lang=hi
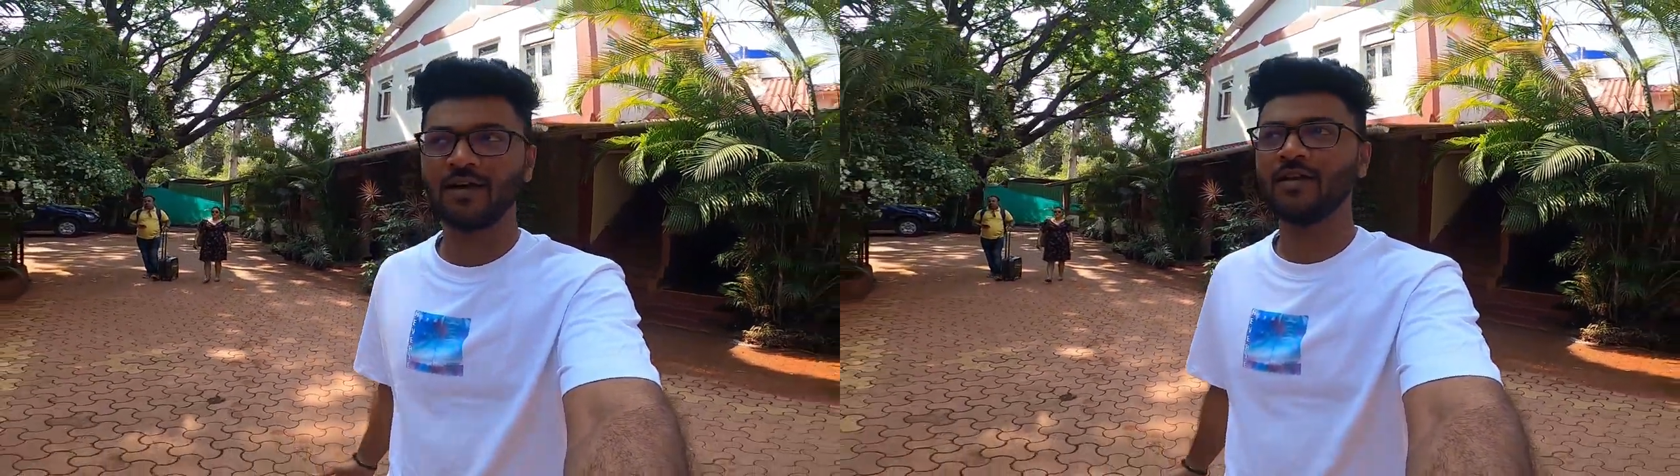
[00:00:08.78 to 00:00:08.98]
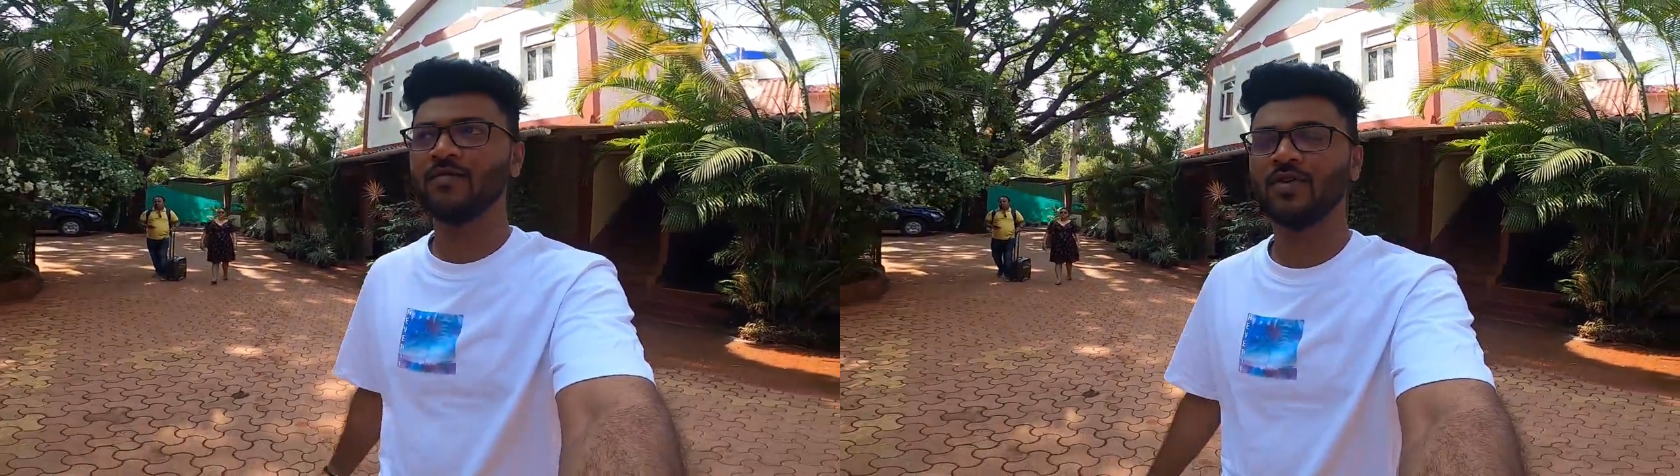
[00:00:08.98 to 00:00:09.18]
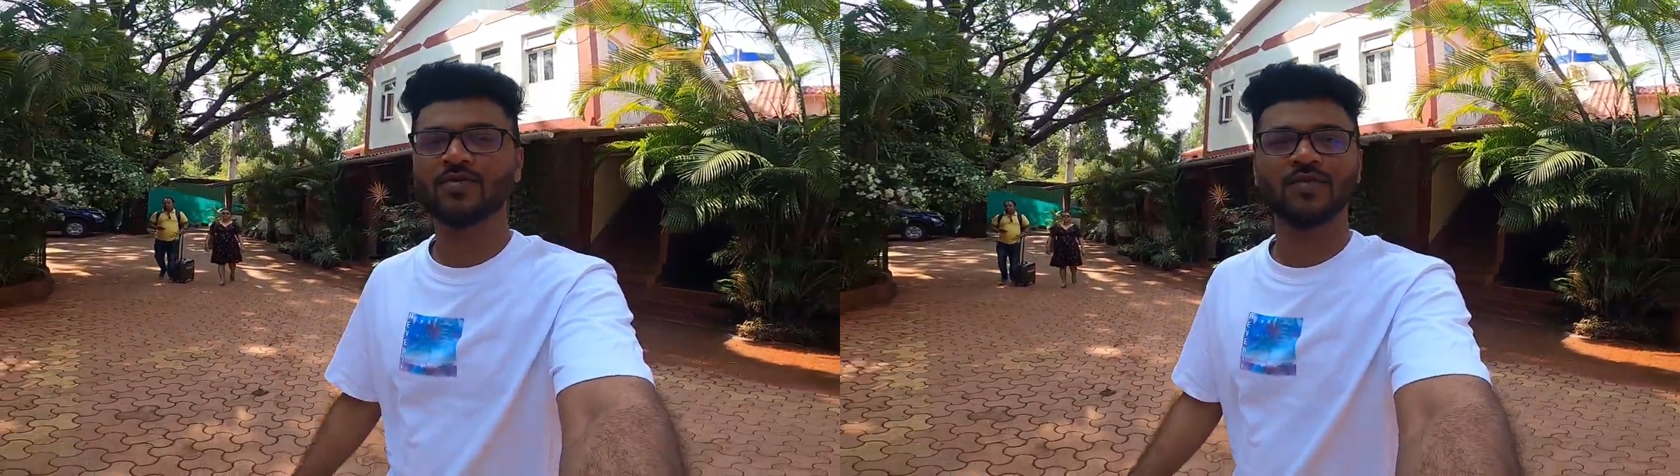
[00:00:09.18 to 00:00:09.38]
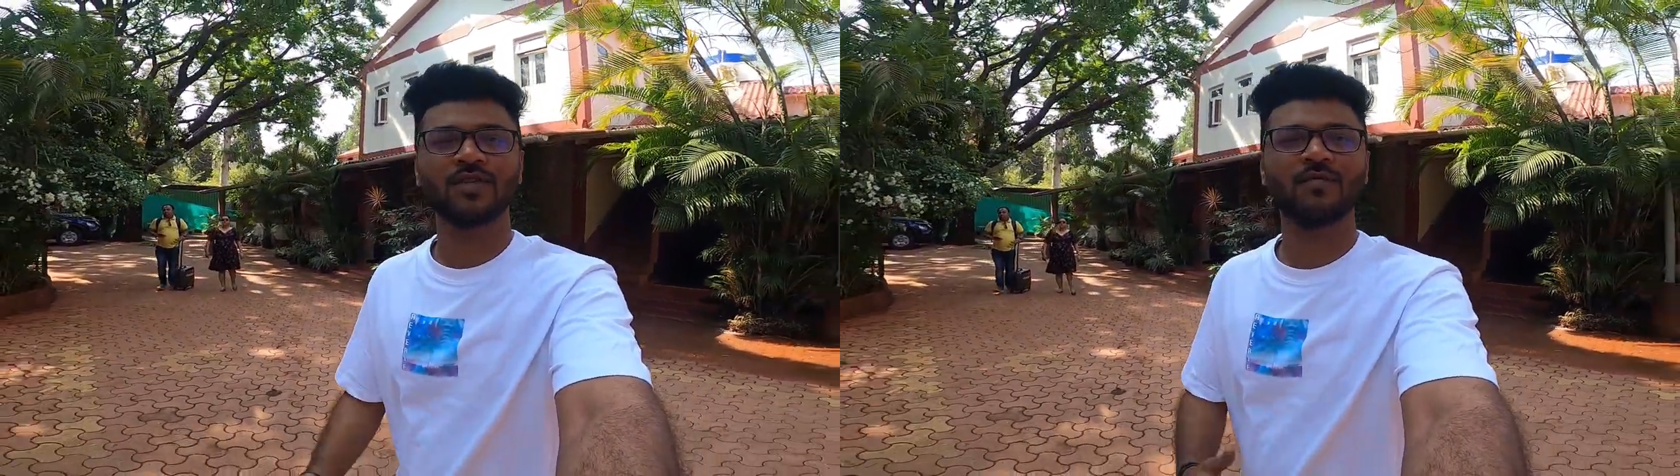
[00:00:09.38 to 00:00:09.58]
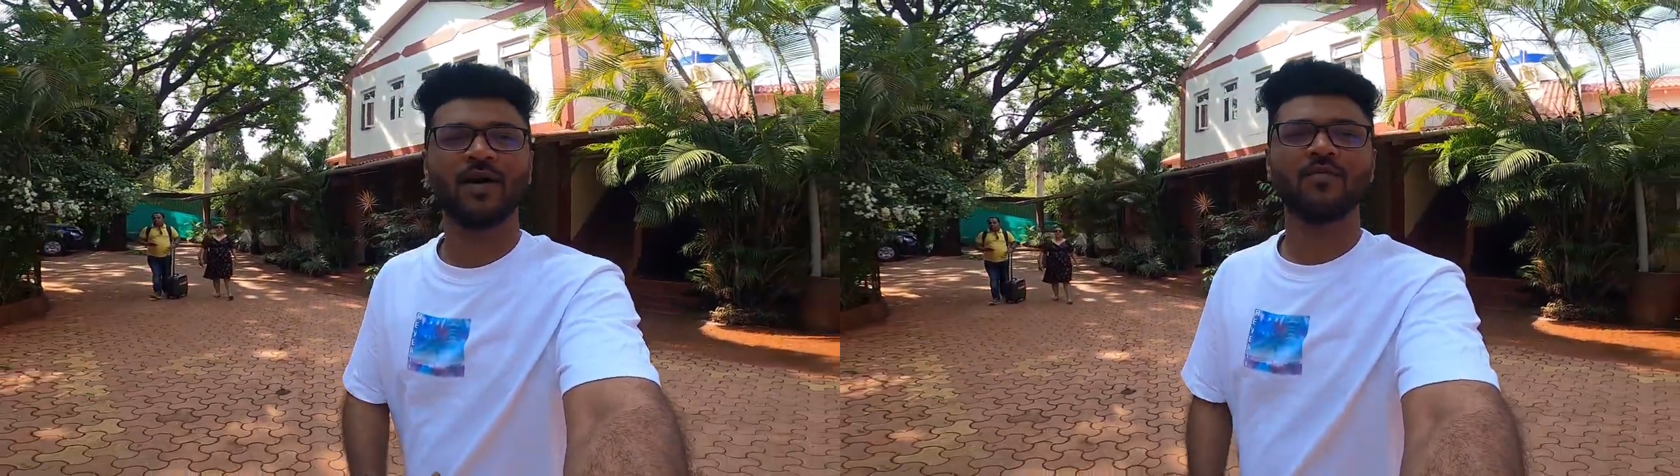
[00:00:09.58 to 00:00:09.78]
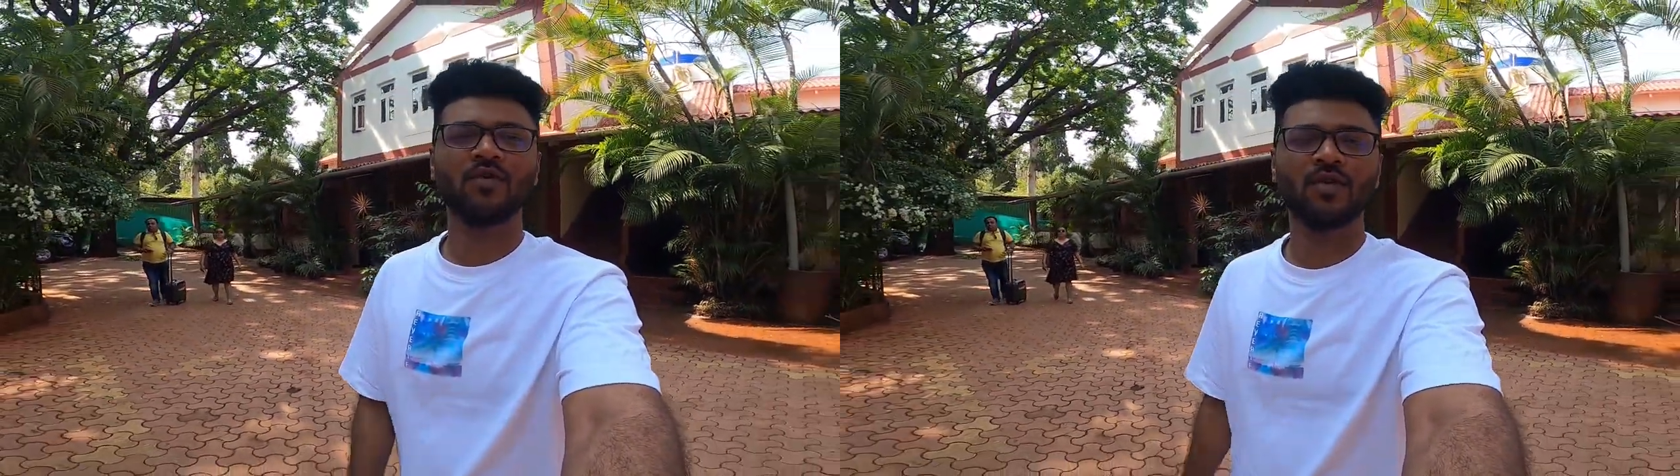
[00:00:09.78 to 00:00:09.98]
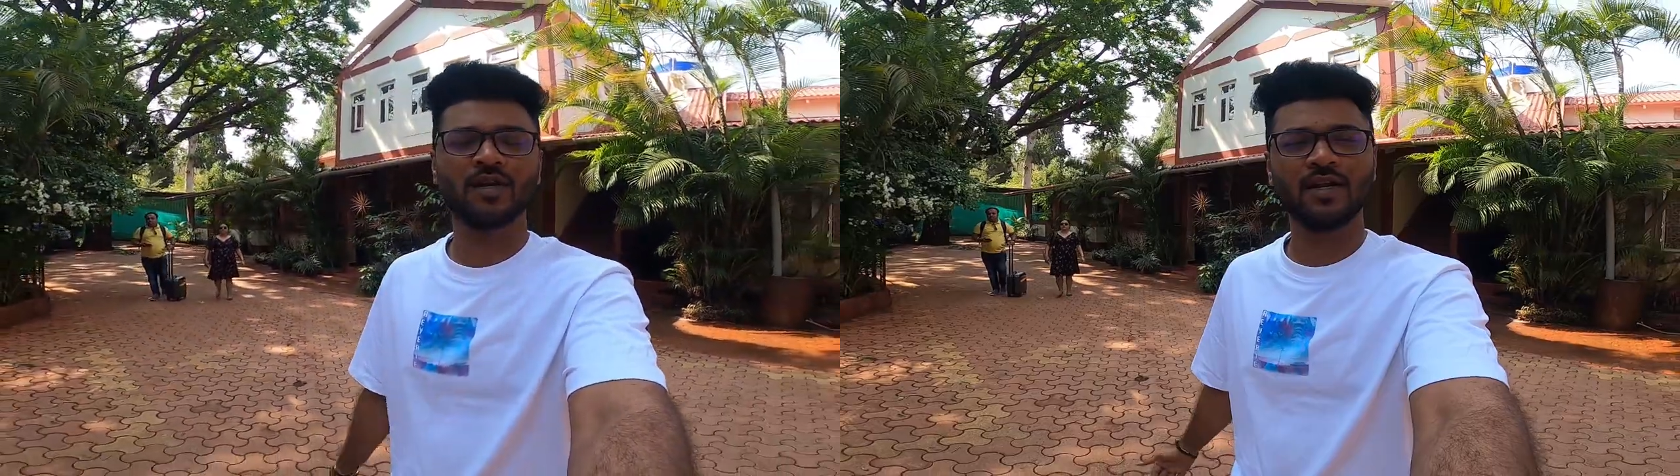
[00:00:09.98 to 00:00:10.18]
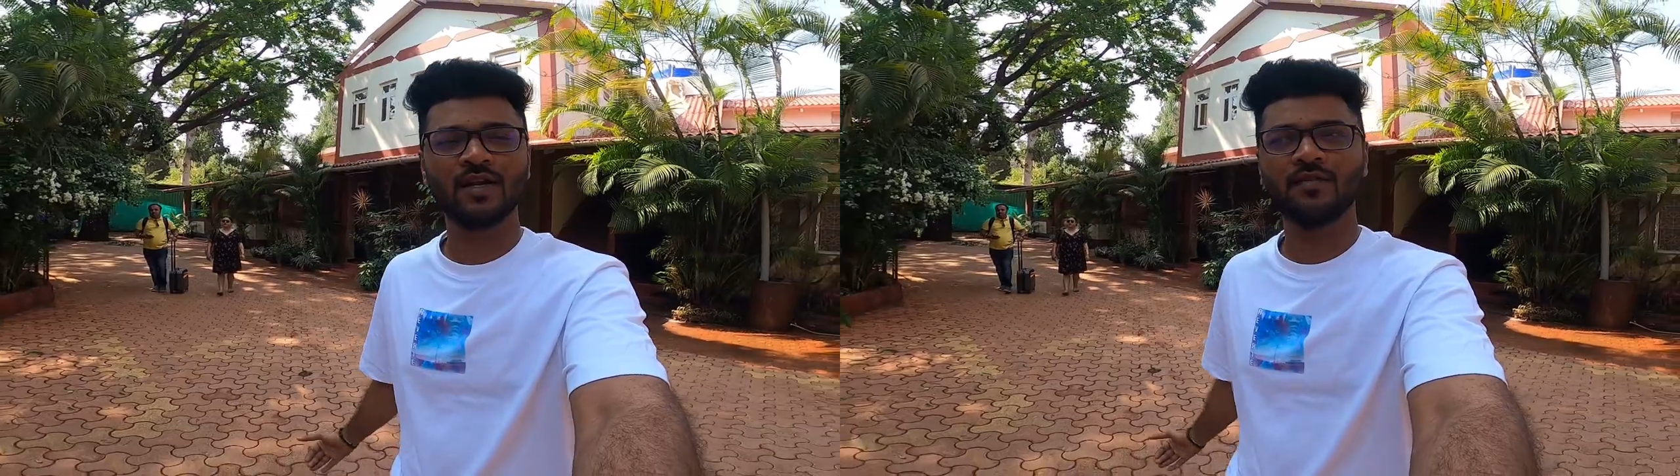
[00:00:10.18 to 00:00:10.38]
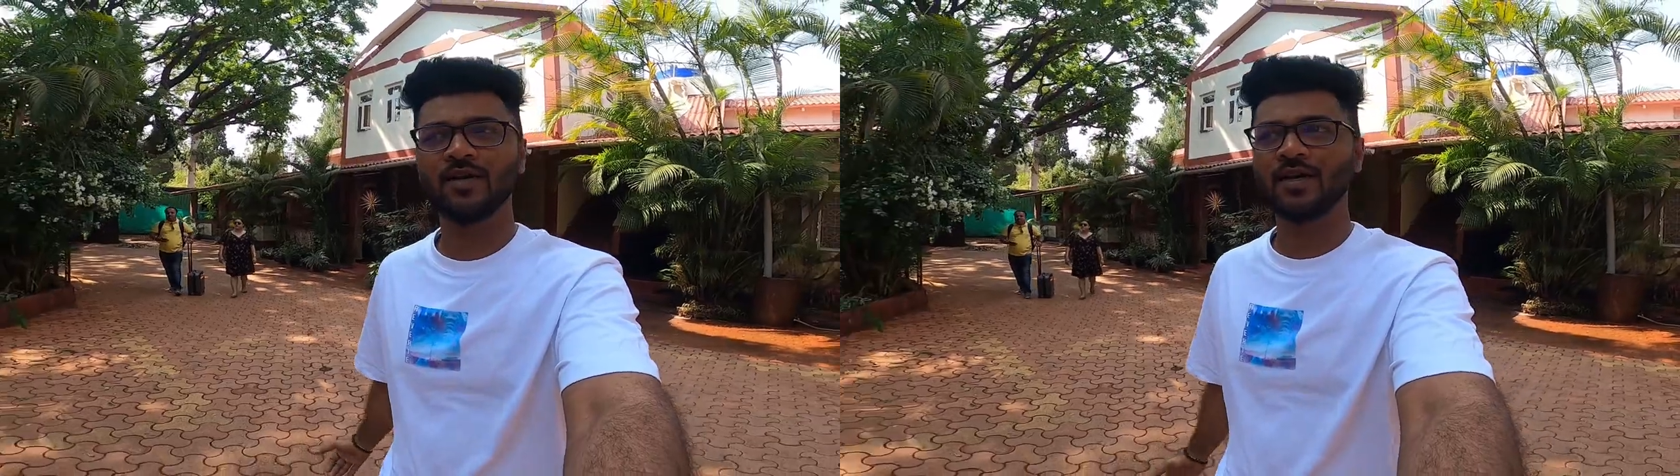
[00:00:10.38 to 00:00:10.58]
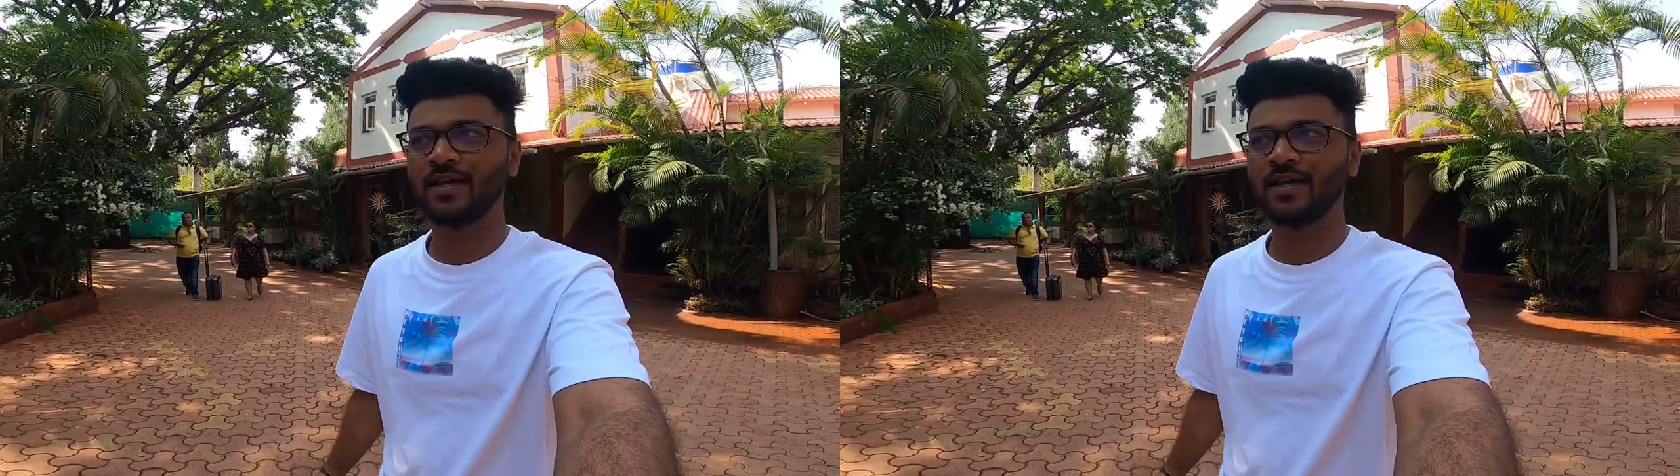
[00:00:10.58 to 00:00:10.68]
कल हम लोगों ने सोचा था मैप्रोन कल ही कवर